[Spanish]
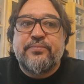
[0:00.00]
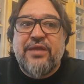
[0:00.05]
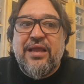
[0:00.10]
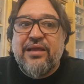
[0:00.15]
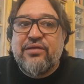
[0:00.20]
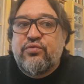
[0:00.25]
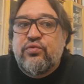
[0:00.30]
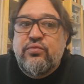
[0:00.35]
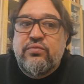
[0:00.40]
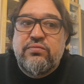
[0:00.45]

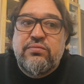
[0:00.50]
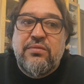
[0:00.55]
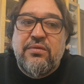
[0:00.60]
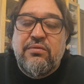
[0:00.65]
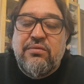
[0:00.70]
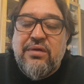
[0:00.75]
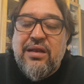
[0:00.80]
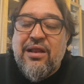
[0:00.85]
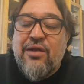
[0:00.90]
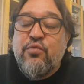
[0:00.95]
es
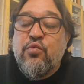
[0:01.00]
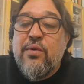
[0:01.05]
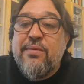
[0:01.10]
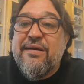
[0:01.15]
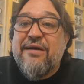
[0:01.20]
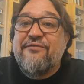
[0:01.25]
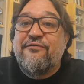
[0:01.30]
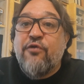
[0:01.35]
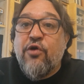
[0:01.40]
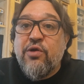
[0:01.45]
una
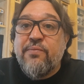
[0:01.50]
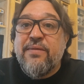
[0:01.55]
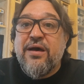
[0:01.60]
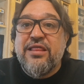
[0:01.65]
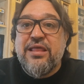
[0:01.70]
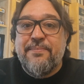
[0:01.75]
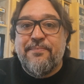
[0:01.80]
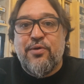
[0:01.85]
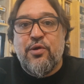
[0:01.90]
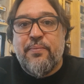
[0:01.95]
nueva
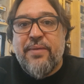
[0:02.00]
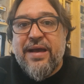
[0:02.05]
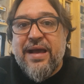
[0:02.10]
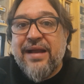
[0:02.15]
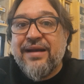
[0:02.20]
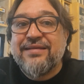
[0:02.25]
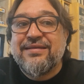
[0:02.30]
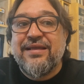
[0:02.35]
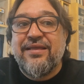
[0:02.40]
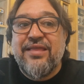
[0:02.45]
forma de
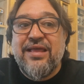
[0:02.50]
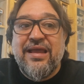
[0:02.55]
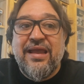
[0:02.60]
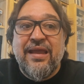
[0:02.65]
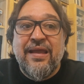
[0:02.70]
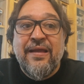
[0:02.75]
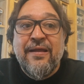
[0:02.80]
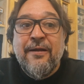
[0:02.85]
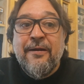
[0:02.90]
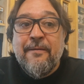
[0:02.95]
propagarse
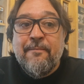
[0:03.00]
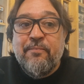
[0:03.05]
de,